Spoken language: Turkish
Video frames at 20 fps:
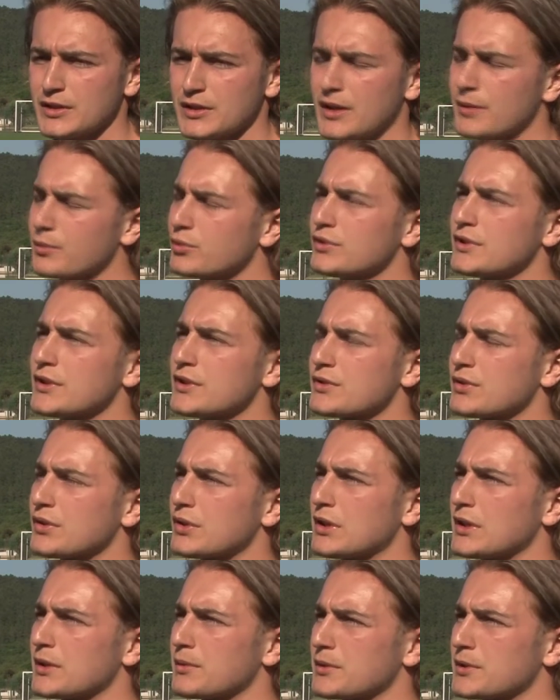Yani bunları
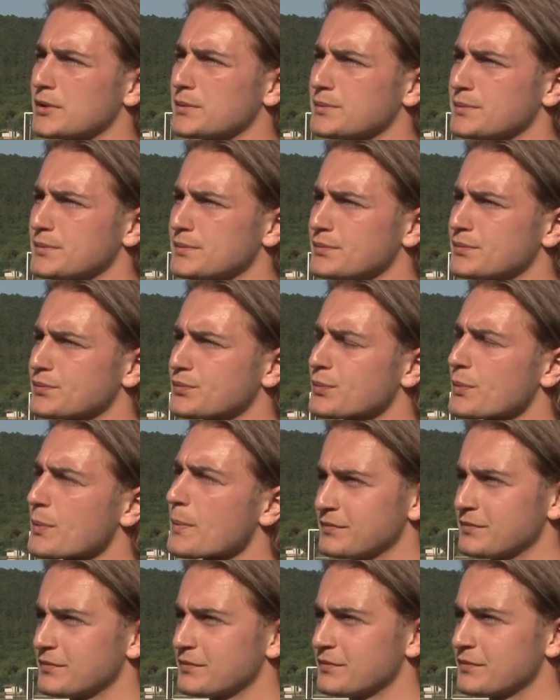söyleyebilirim. Peki
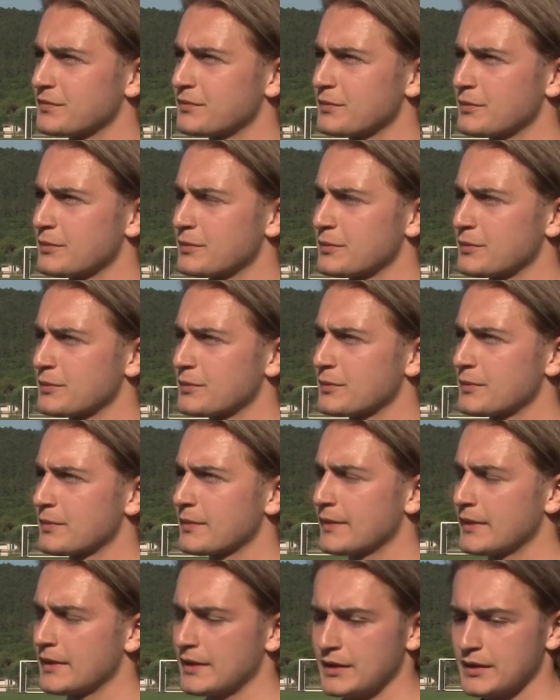Al- Almanya'da seni neler
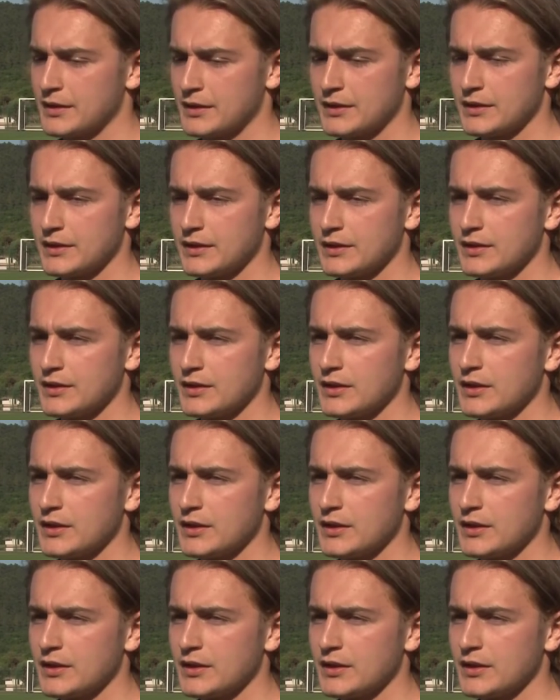bekliyor? Hazır mısın?